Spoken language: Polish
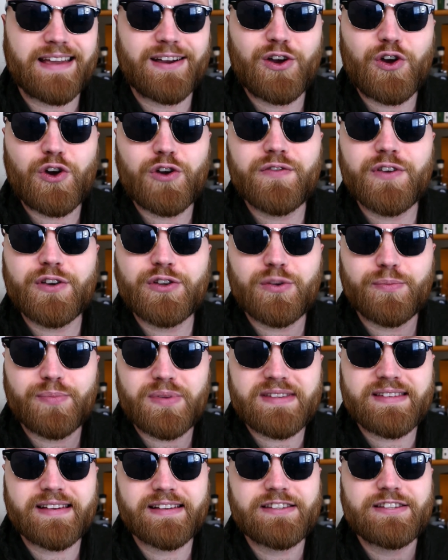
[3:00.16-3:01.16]
Jakkolwiek to
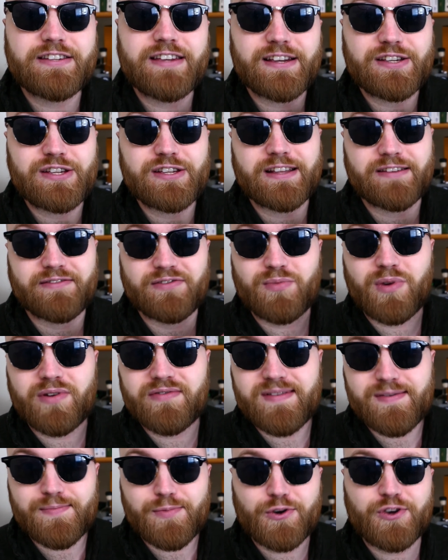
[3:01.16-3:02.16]
pisać, ja się na
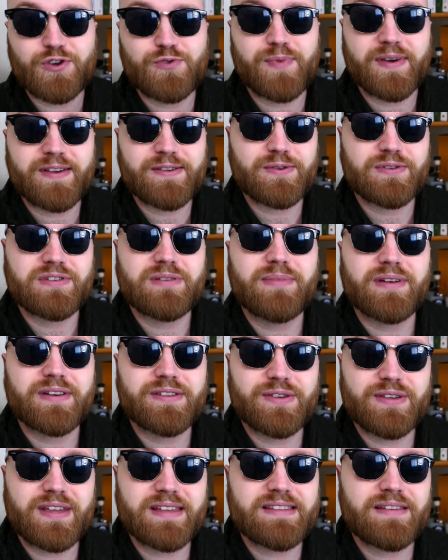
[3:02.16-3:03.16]
wymowie po hiszpańsku za
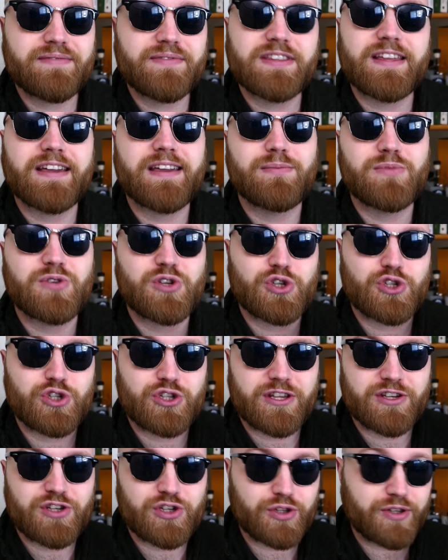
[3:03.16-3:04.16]
bardzo nie znam, wydaje mi się, że
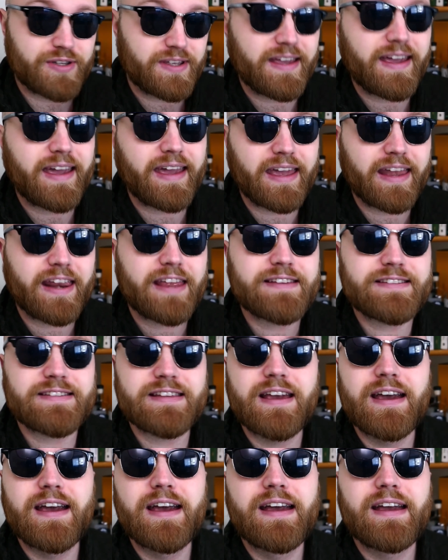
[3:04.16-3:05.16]
czyta się to Jerez
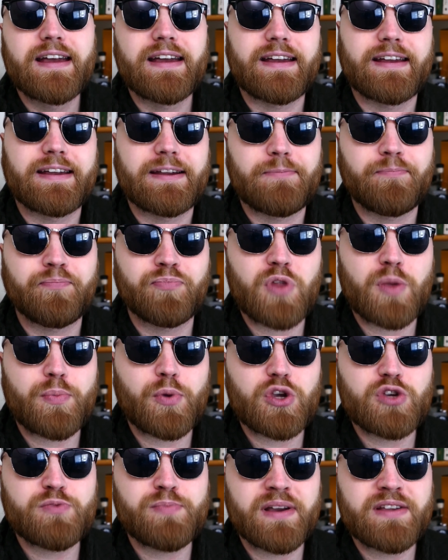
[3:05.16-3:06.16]

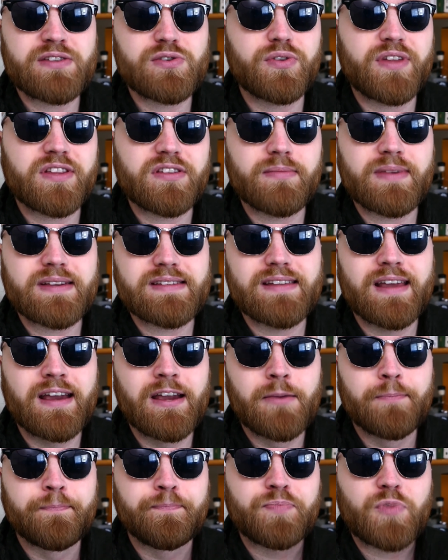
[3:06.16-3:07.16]
po hiszpańsku, natomiast
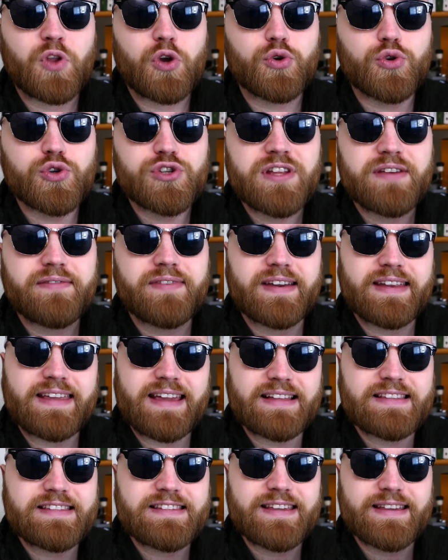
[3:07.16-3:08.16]
Różne
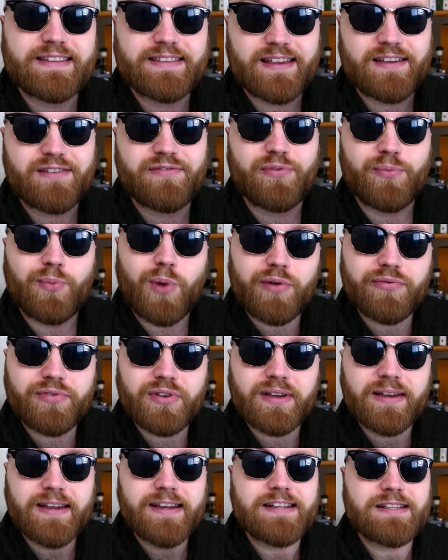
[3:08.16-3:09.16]
wariacje tej
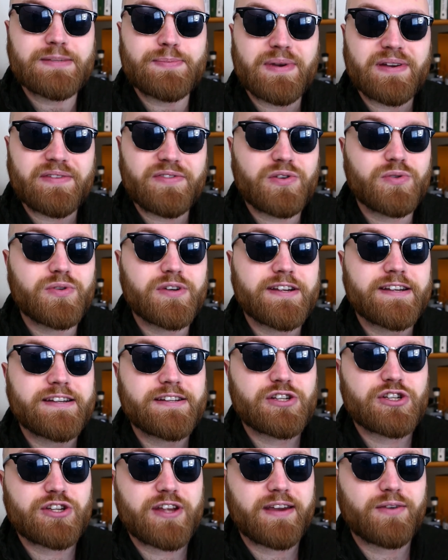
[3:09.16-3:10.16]
wymowy sprawiły,
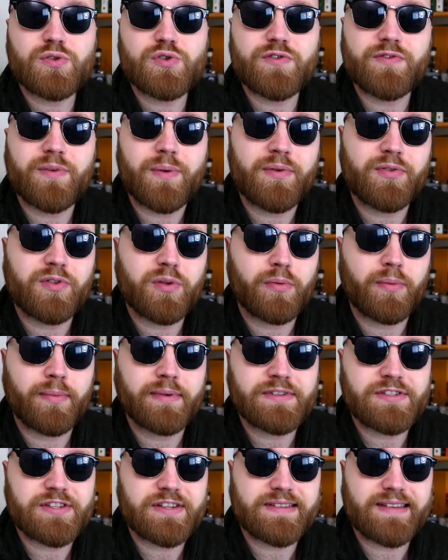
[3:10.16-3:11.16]
że używamy w tym
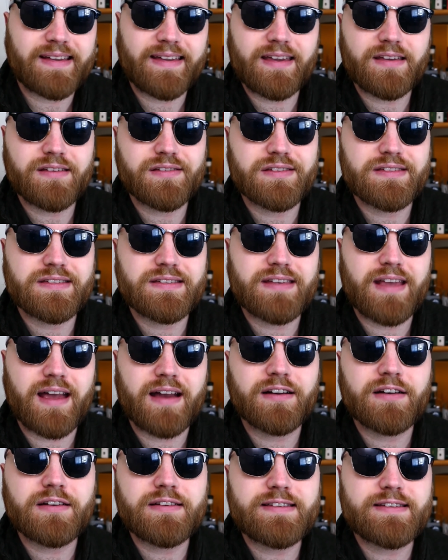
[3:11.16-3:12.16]
momencie takiej
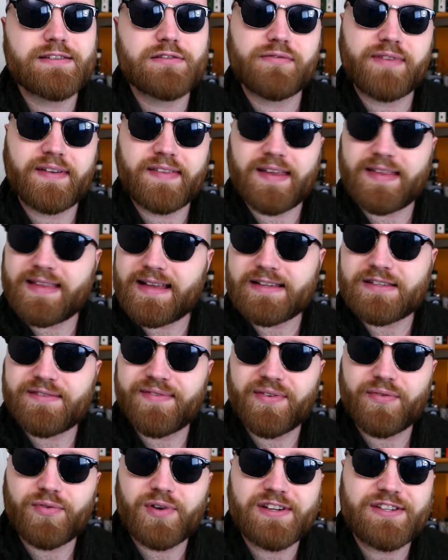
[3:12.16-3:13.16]
zanglicyzowanej
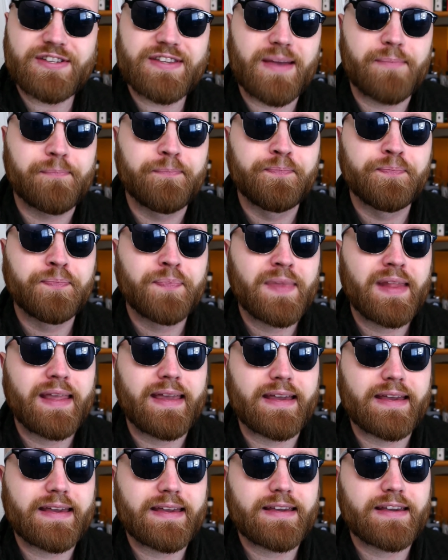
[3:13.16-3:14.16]
nazwy właśnie,
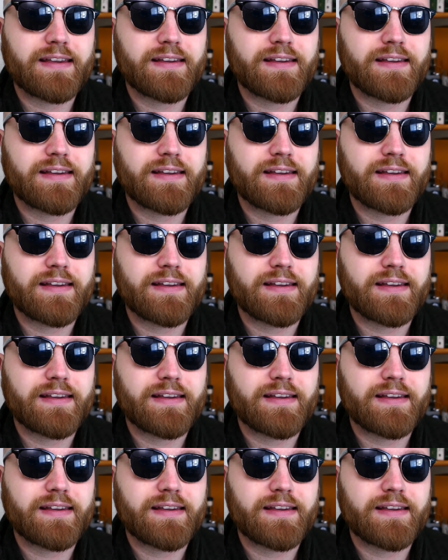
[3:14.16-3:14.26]
e,